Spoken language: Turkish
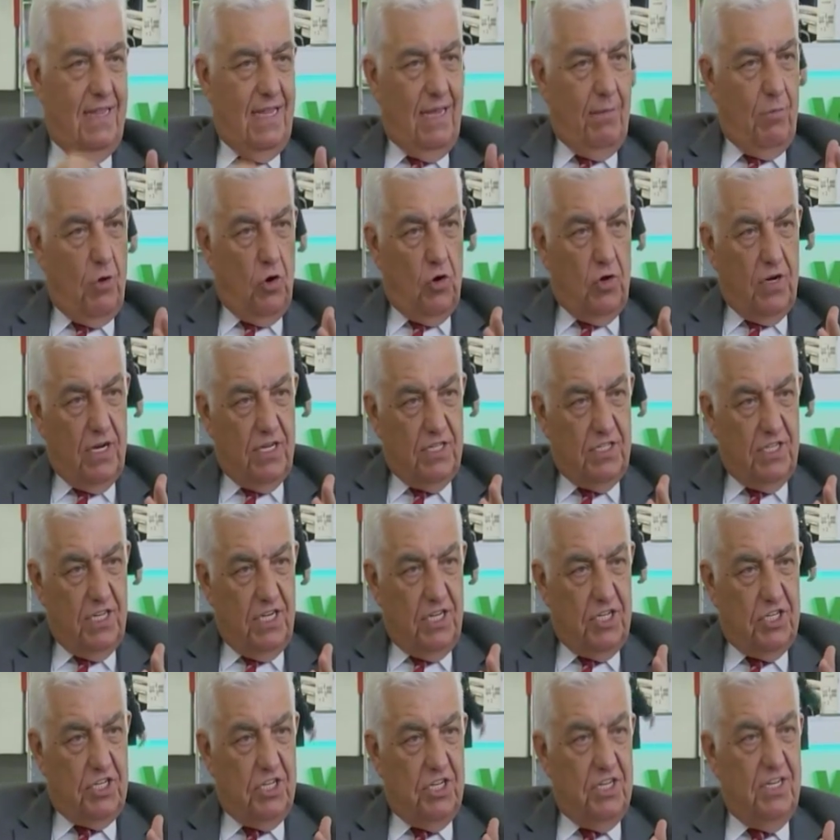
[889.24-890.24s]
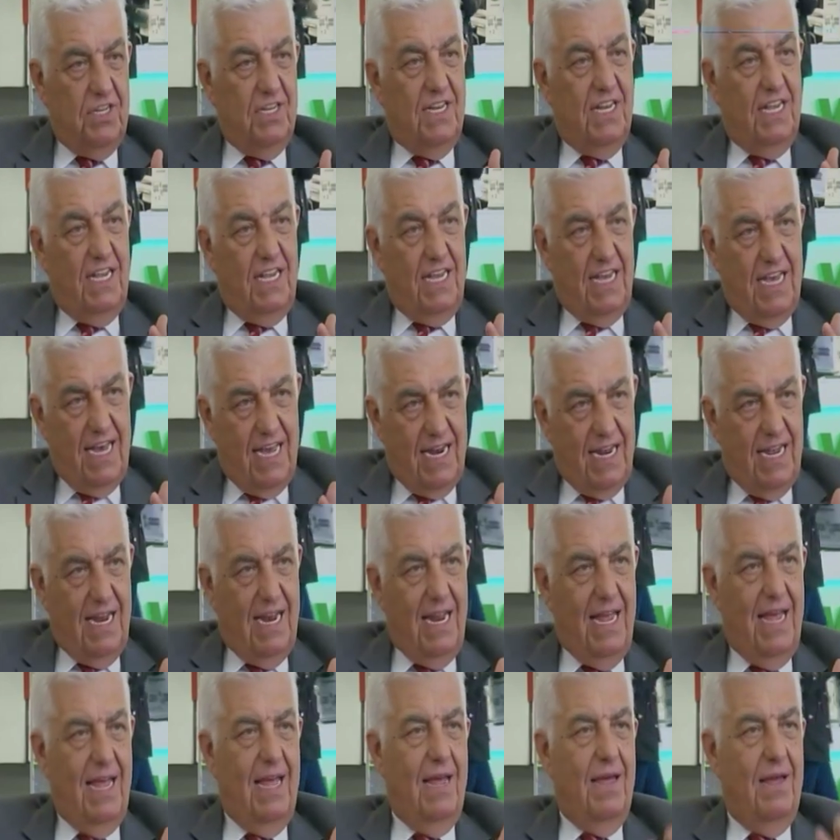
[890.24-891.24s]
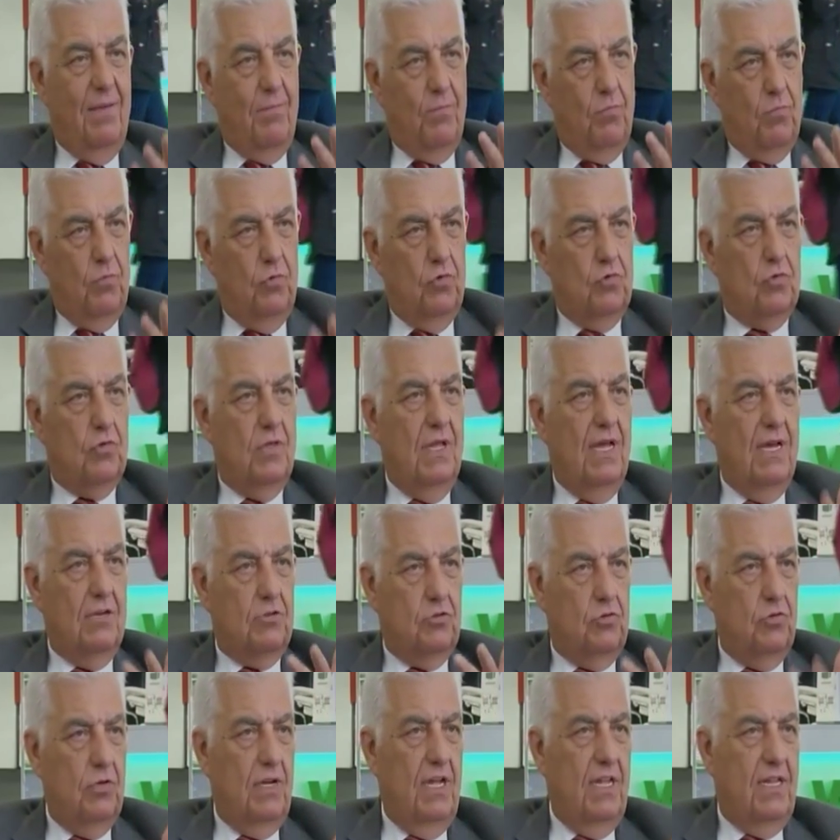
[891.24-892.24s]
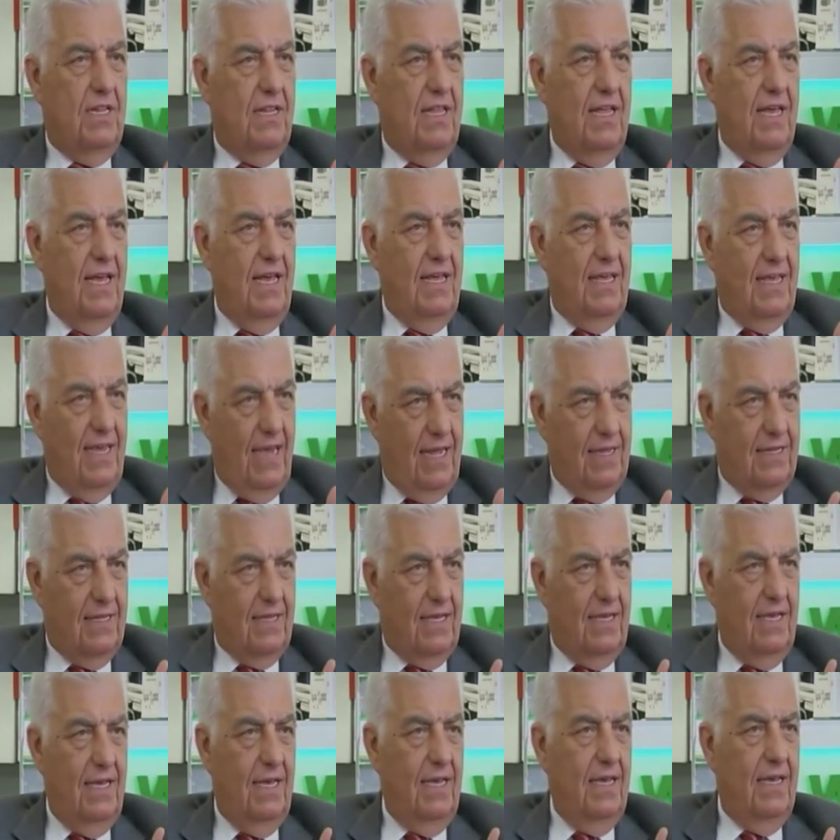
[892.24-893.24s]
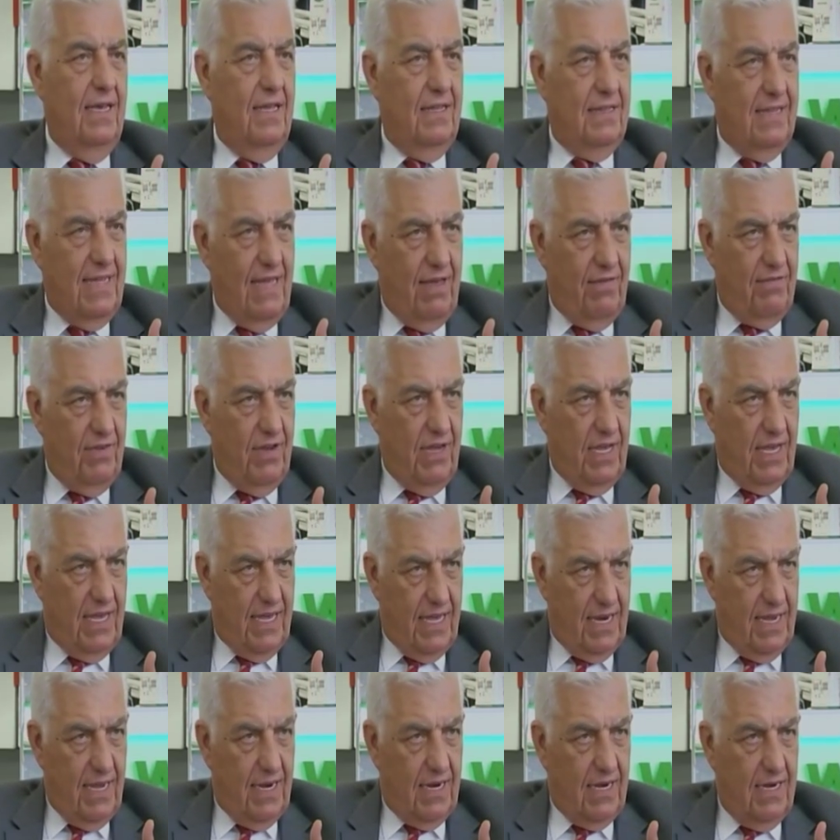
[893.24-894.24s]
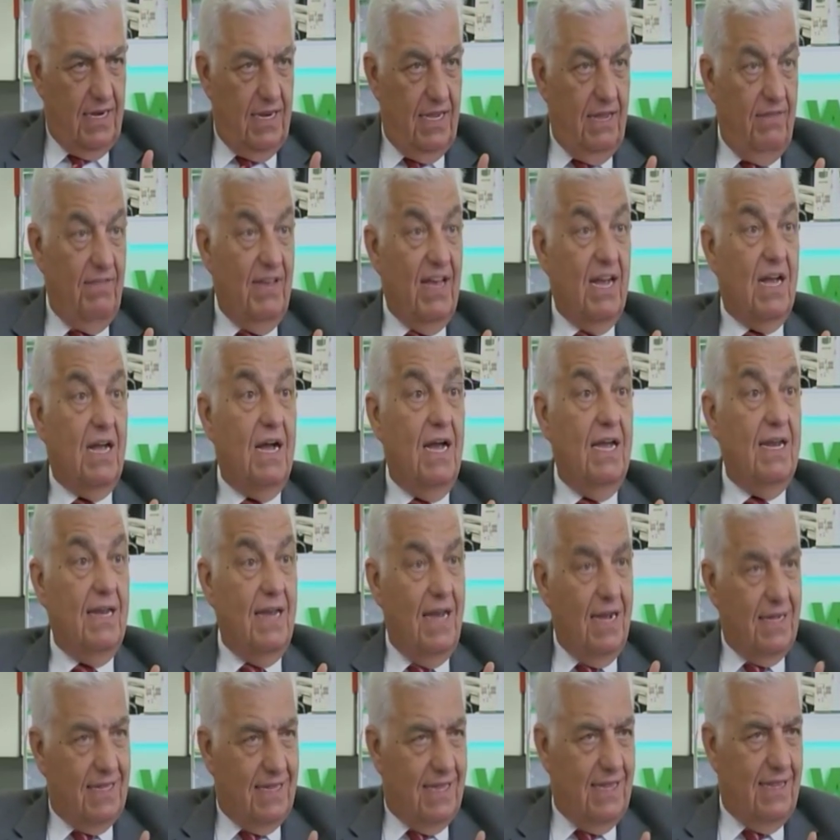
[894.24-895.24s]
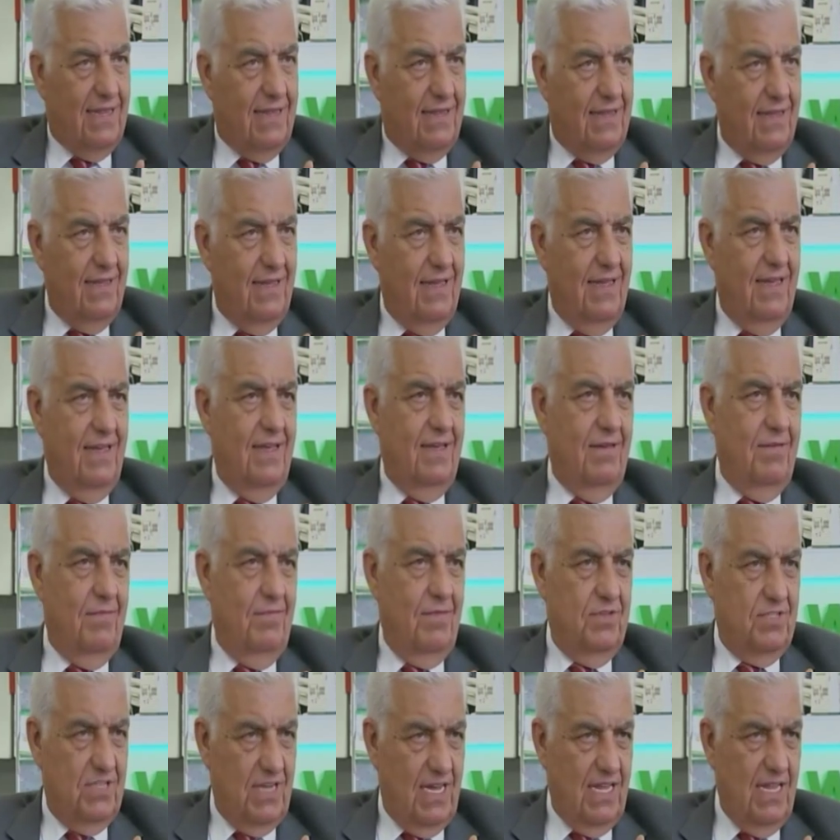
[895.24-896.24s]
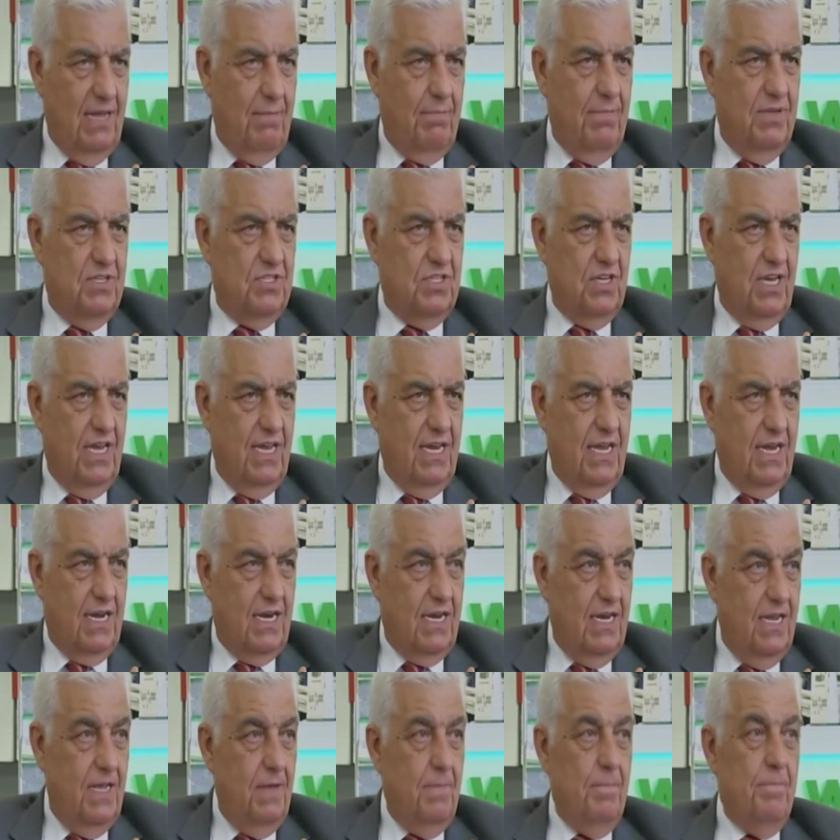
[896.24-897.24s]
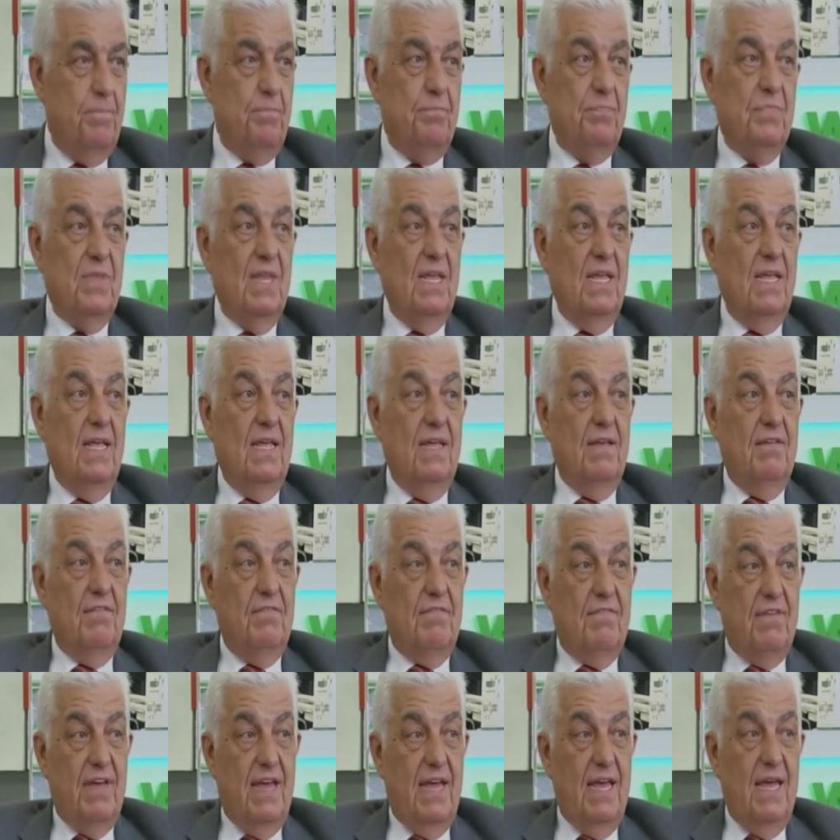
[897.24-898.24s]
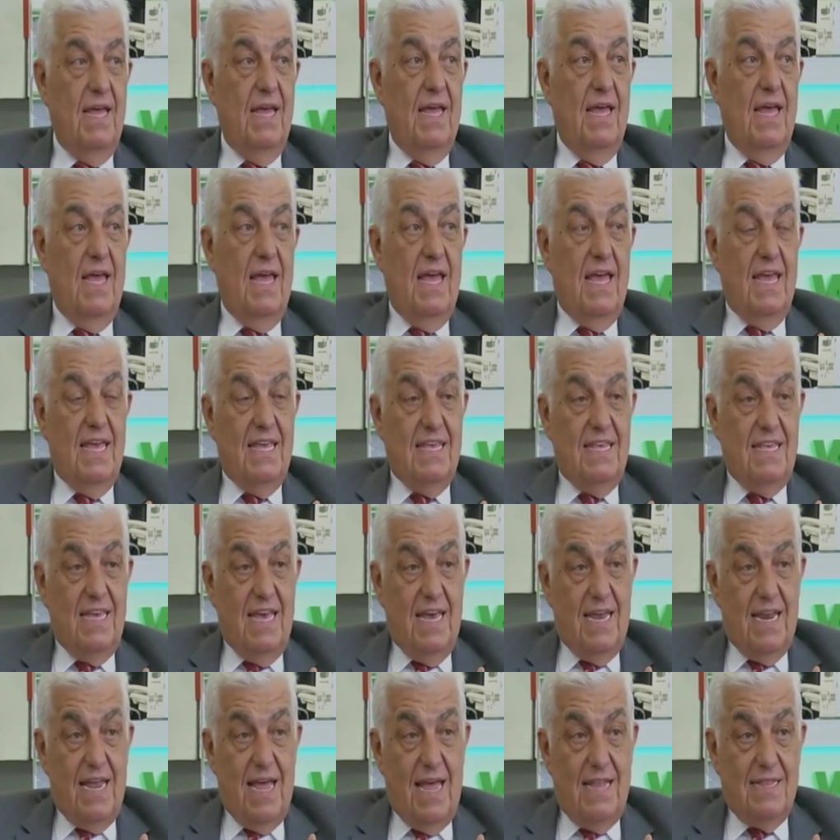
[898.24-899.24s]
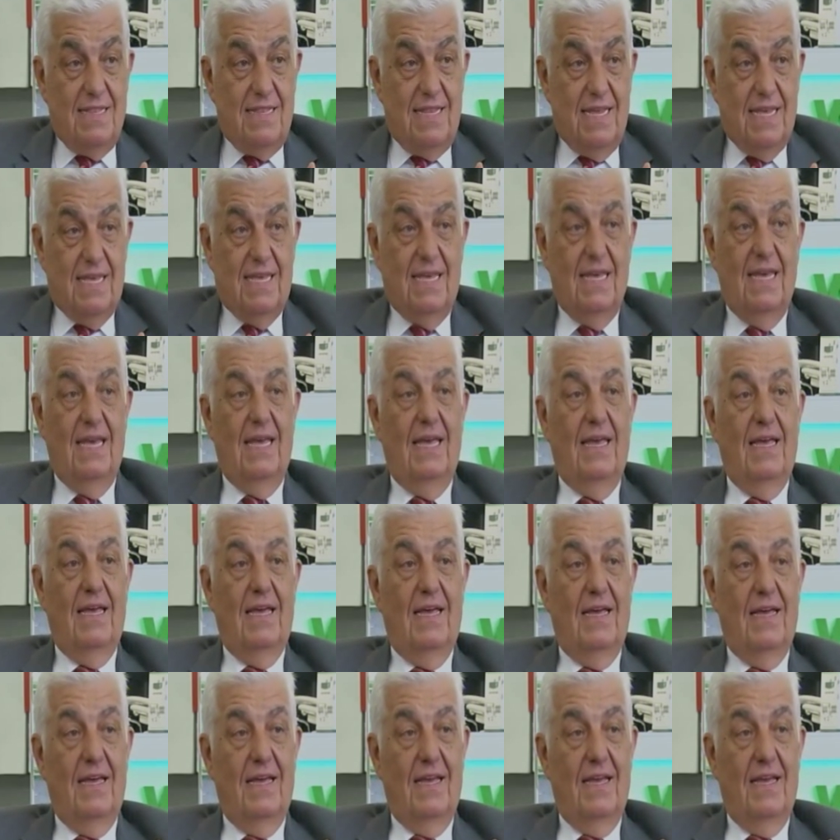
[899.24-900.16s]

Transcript: demokrasi için yerele mutlak surette yetki devre gerekli ve kaynak e, sağlanması gerekli ve yereldeki